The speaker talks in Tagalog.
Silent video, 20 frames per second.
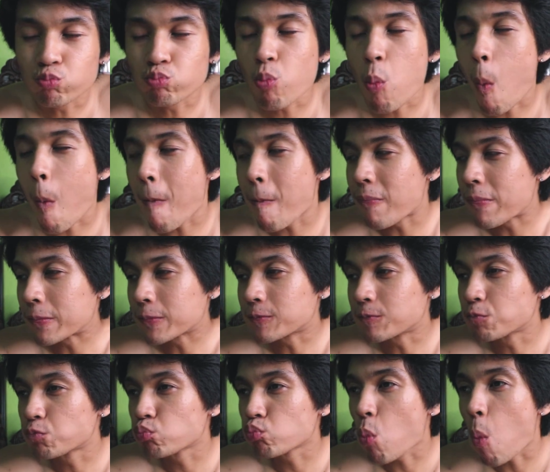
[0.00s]
Hmm.
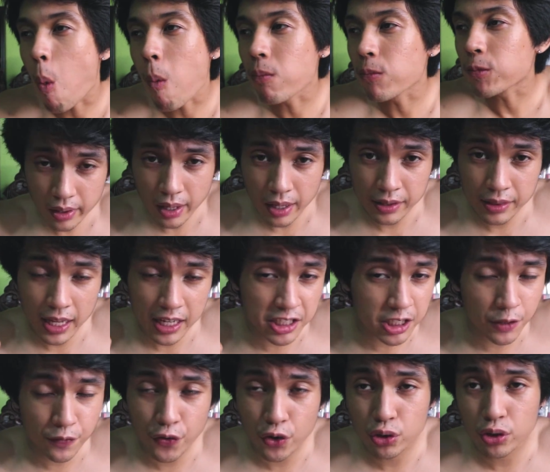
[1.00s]

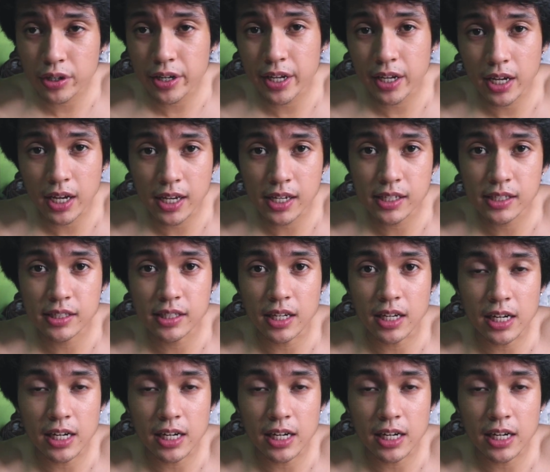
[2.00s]
That's it for today guys.